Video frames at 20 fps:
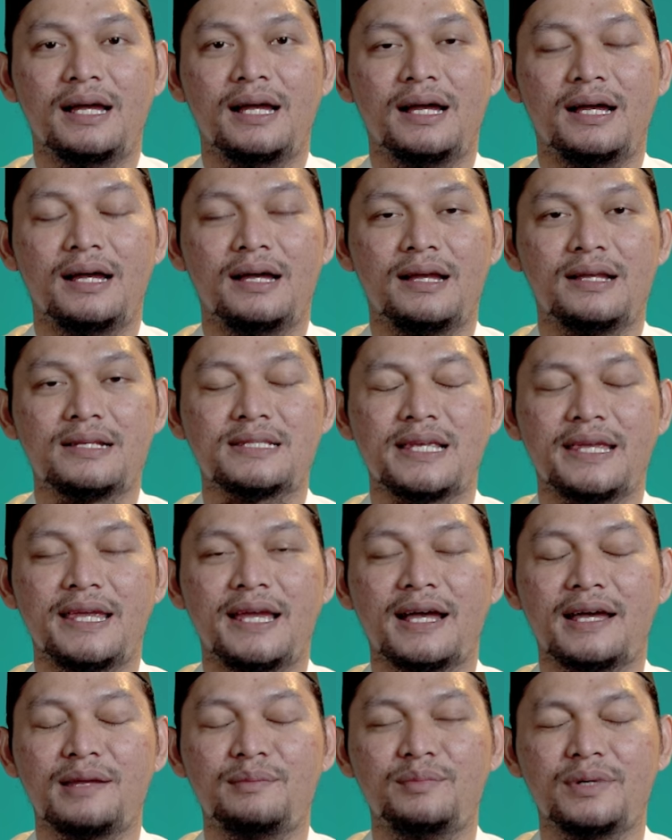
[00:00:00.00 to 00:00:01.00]
Uh,
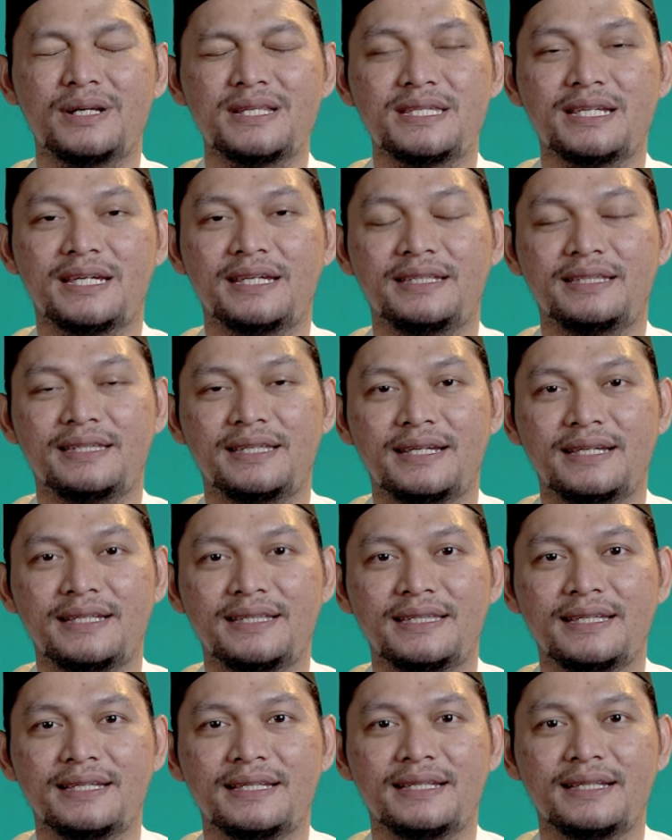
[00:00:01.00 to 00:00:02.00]
saya akan bercerita
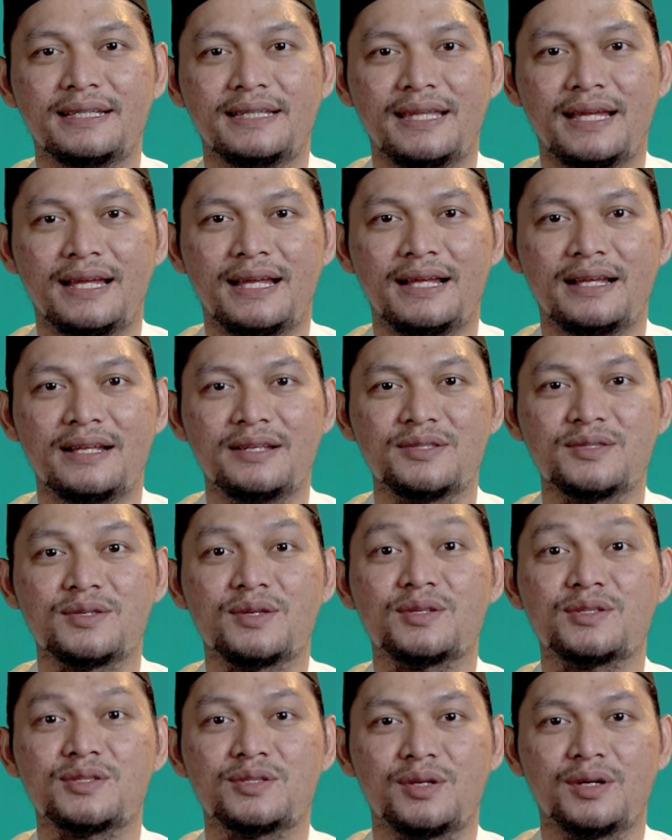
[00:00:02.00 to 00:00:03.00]
tentang
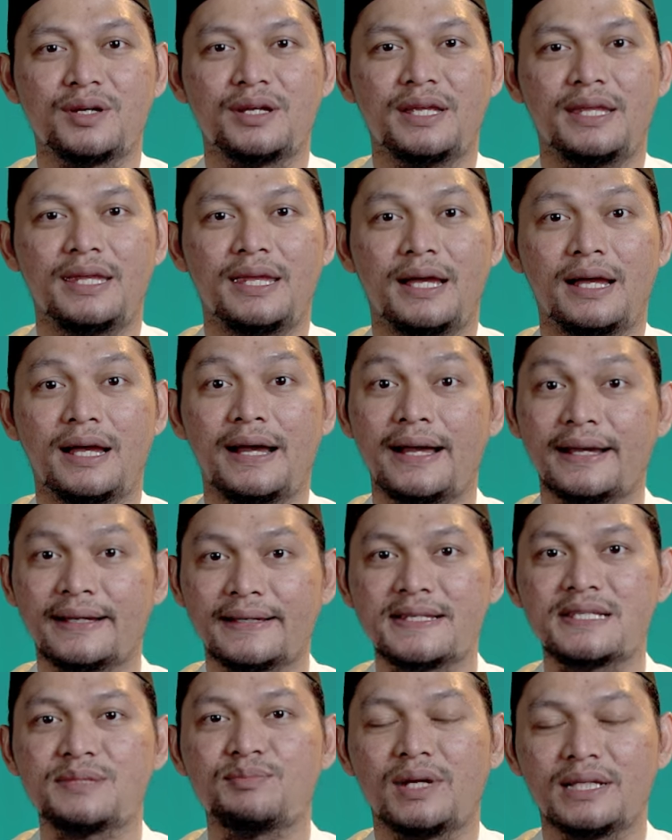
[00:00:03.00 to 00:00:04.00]
sosok yang
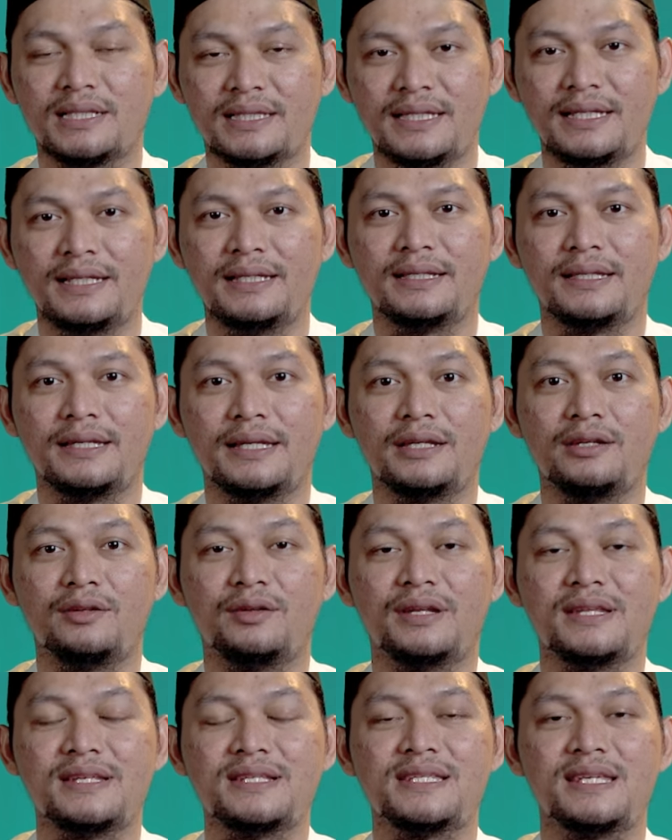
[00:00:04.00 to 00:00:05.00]
harismatik di
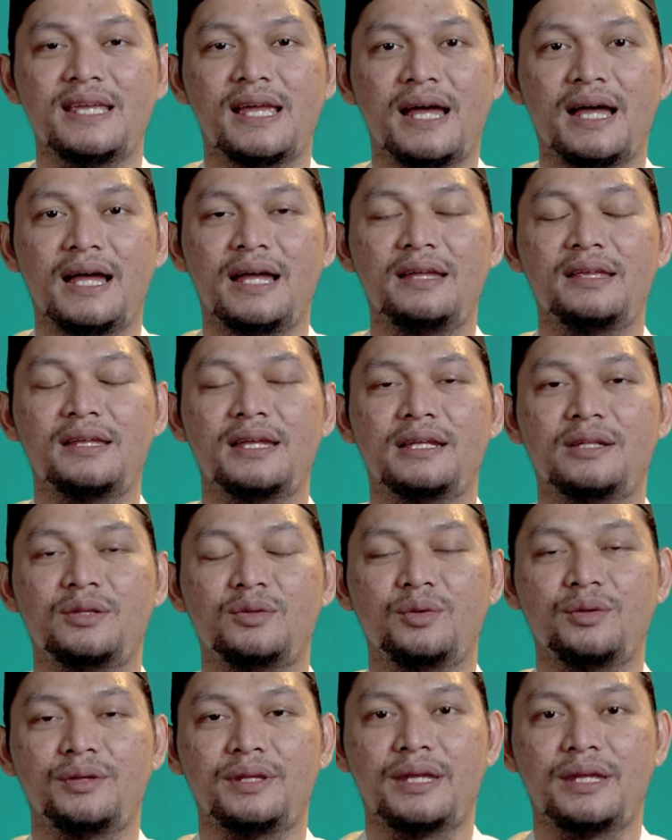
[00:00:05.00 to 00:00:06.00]
Indonesia, yaitu